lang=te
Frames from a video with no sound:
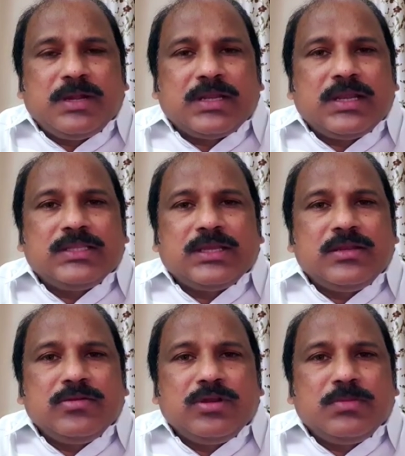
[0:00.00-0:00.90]

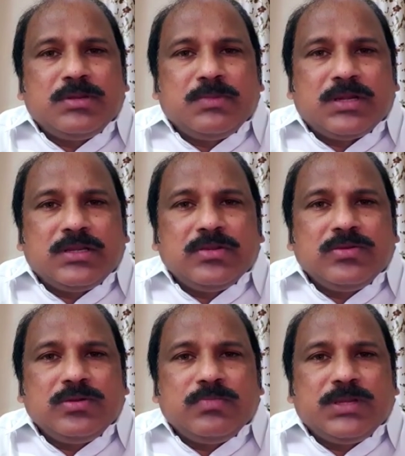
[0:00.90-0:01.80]
మాట్లాడతారని కూడా మనం
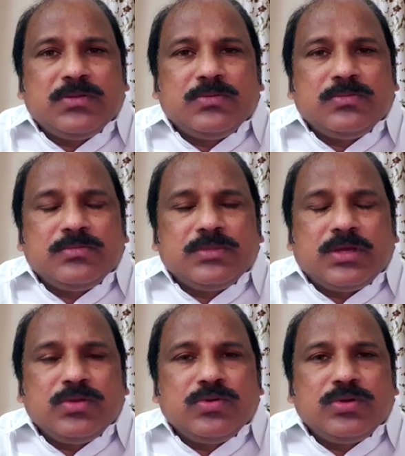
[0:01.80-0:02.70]
మాట్లాడుకో మనం
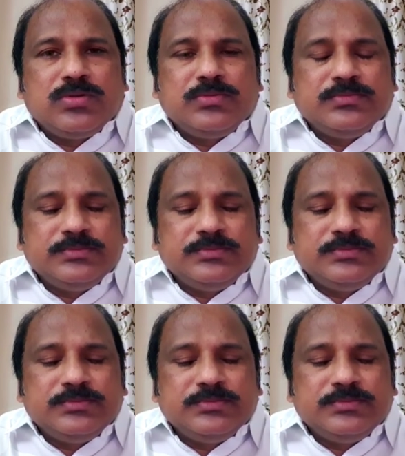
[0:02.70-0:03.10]
అనుకోవటం